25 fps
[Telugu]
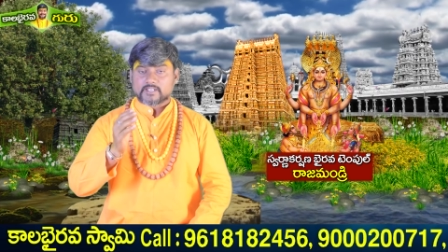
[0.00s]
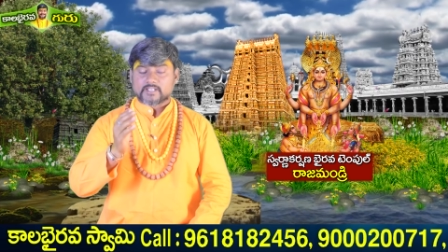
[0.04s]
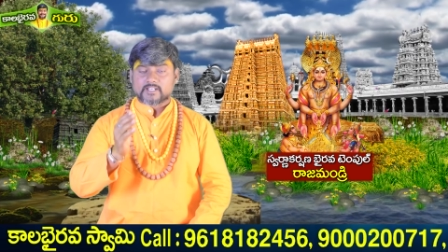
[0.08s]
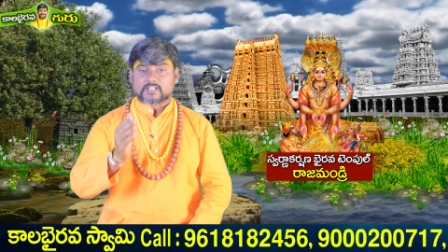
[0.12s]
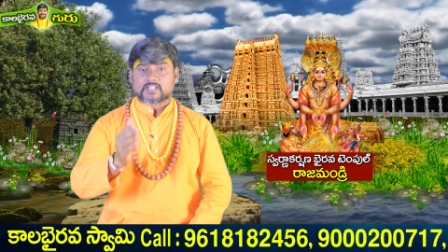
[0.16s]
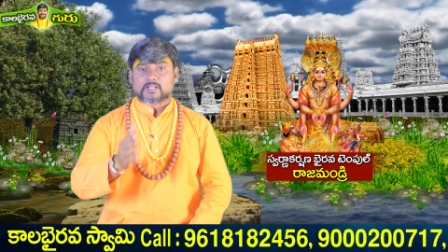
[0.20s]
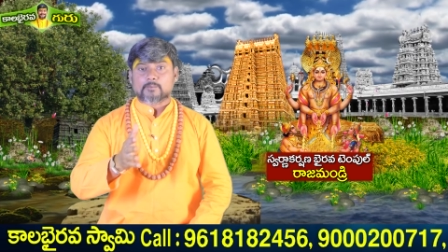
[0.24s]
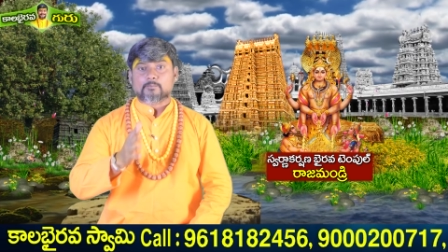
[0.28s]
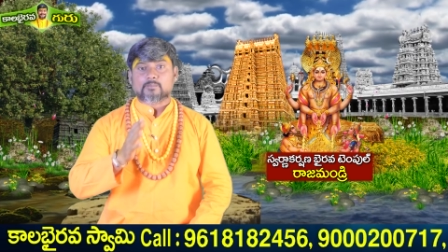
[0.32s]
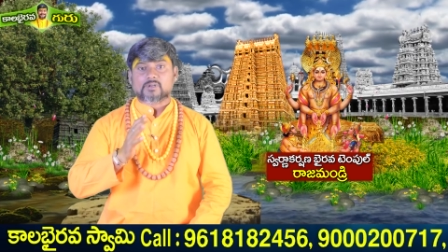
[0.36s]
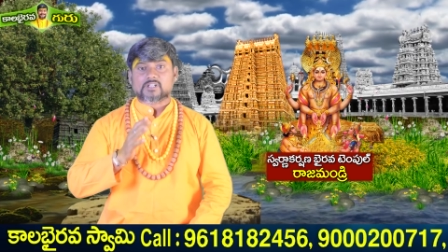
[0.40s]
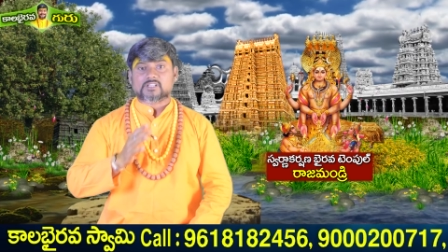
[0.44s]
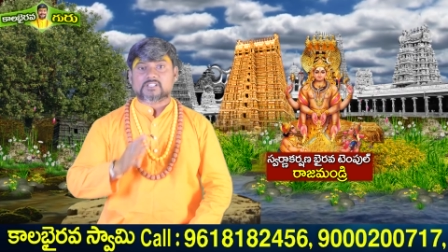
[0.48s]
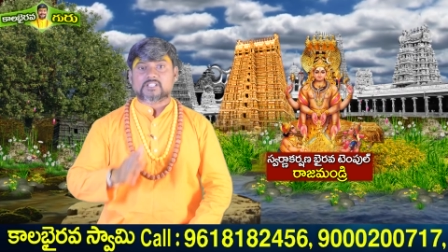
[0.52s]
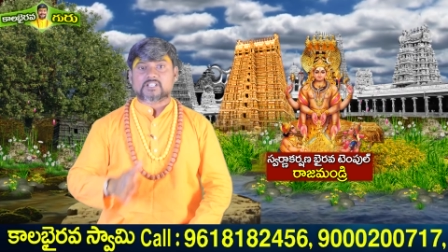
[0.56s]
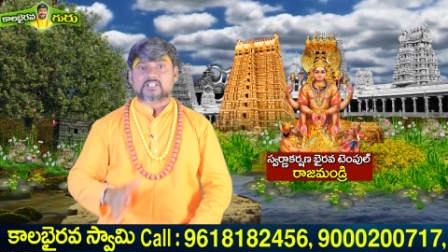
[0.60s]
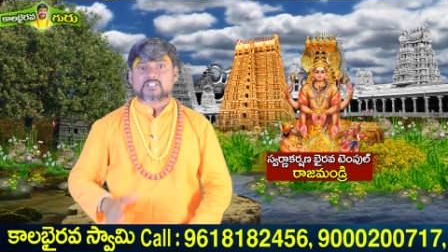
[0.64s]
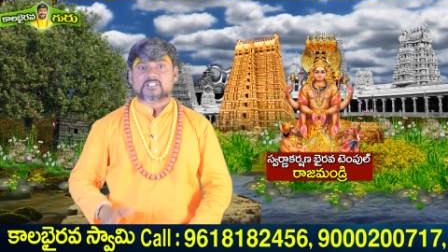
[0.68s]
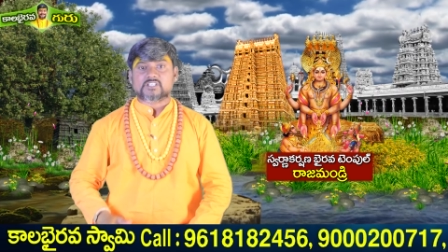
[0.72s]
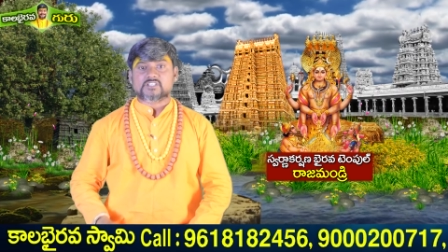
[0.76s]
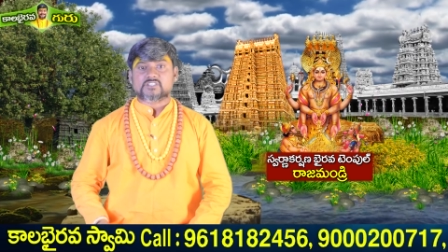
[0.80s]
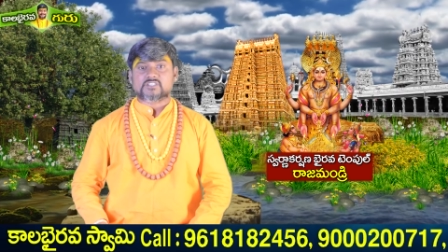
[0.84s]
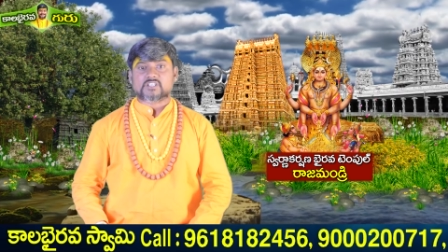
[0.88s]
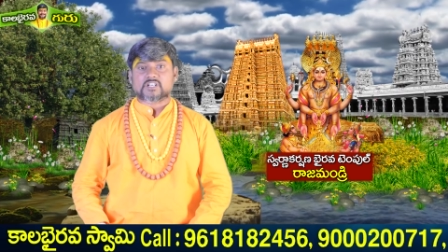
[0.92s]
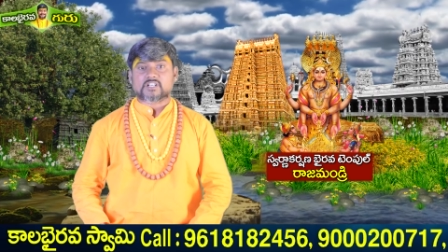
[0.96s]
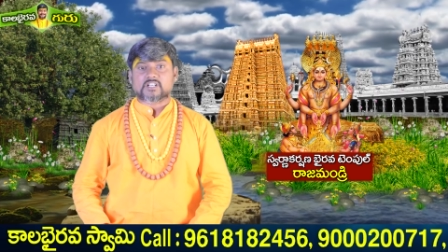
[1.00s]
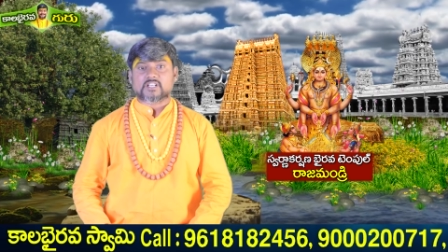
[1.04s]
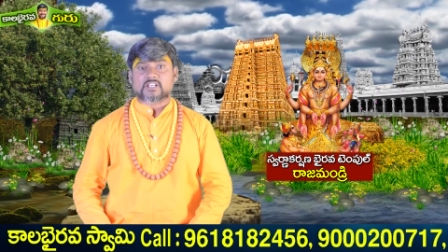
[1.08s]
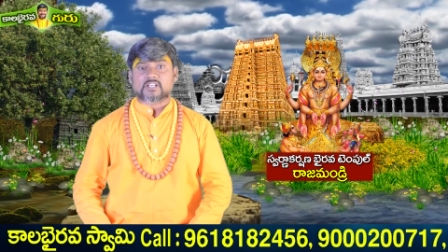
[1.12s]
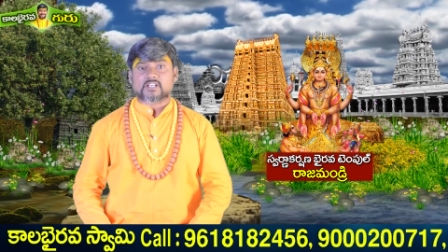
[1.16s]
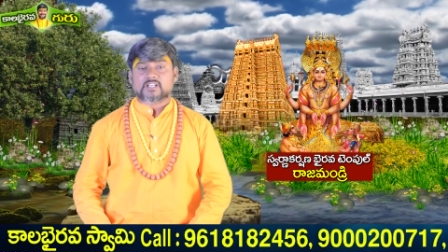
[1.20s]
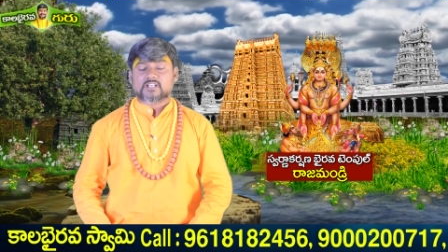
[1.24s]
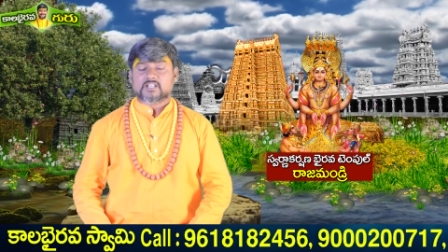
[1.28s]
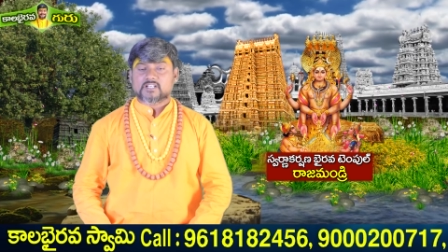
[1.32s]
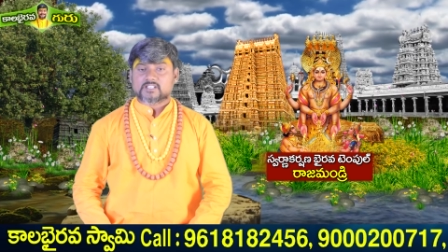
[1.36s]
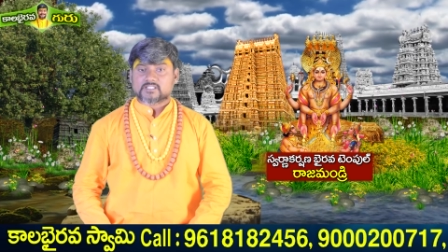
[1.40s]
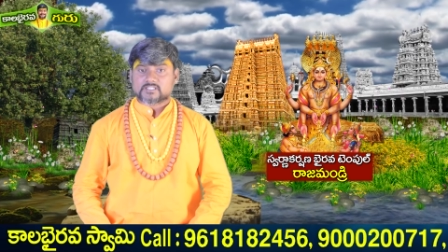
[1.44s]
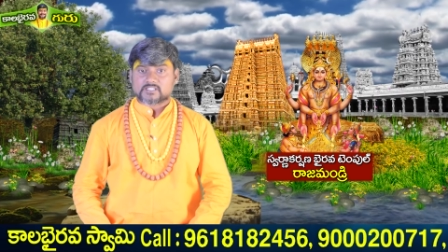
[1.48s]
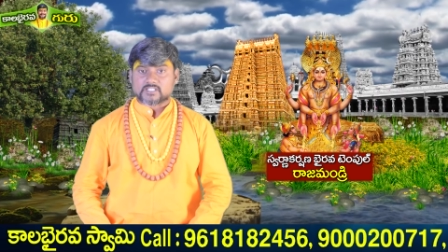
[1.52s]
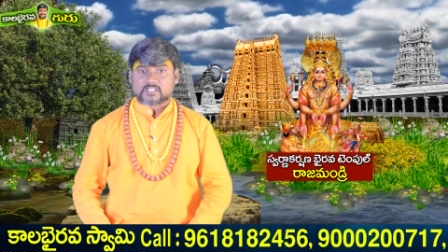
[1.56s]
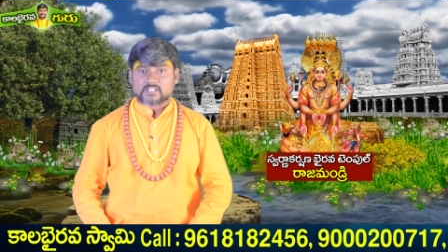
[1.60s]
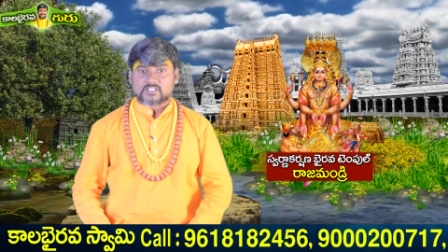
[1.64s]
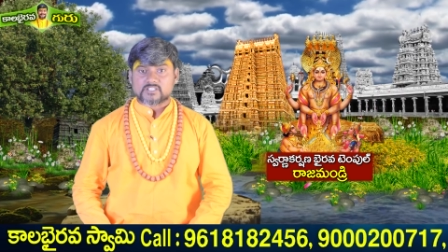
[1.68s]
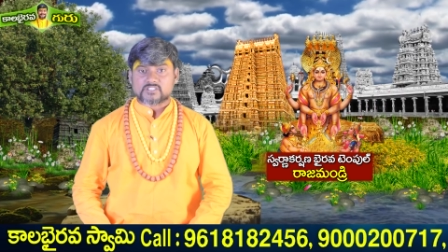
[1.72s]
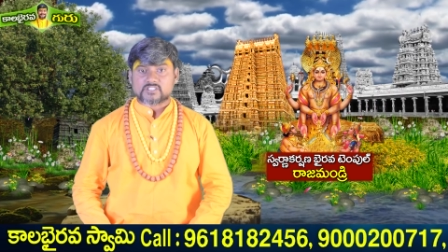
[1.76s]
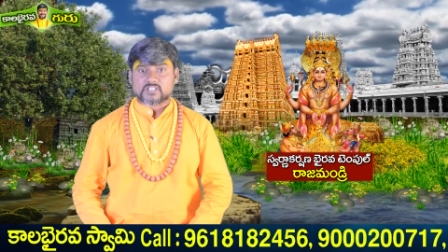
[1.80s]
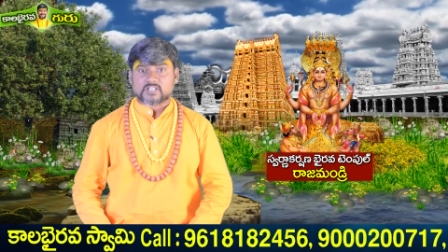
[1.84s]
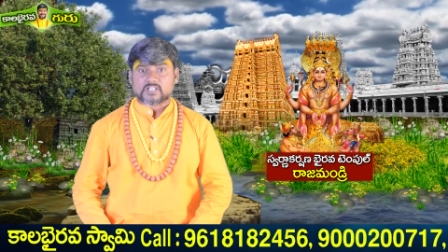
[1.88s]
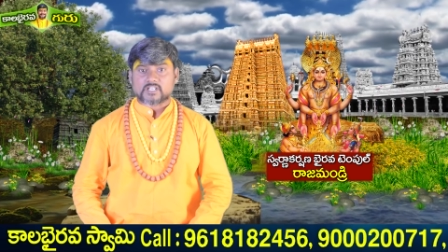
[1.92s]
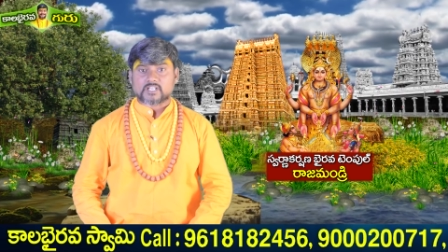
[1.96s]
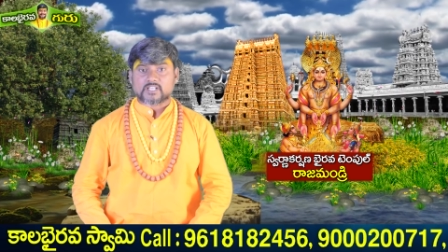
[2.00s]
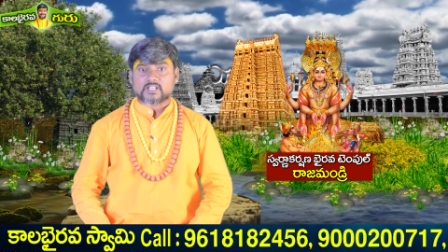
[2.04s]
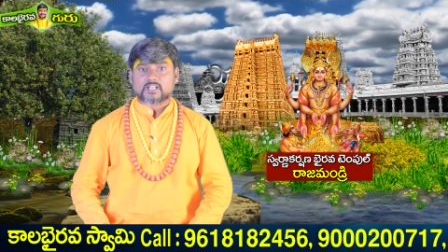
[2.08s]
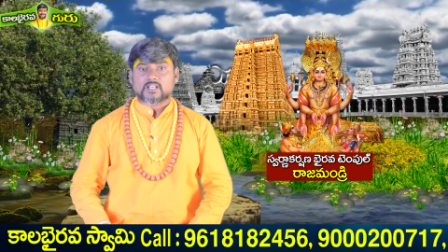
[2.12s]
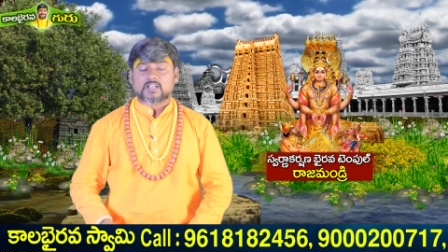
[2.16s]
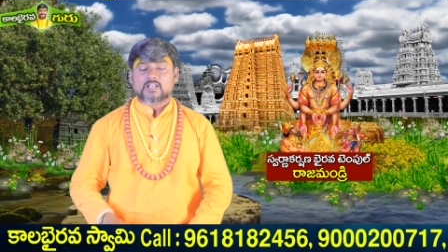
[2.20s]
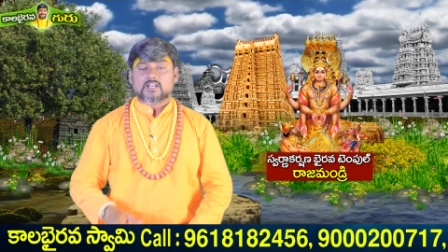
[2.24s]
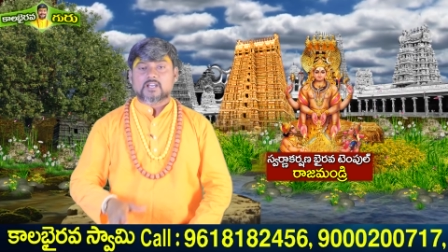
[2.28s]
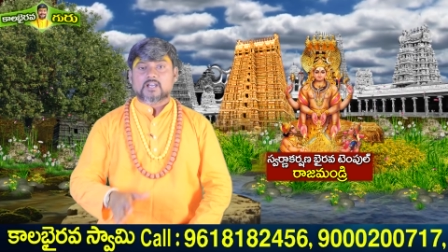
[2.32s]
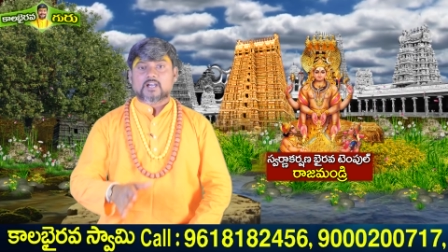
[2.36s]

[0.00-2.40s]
ఈ టెంపుల్ దర్శించండి ధరించండి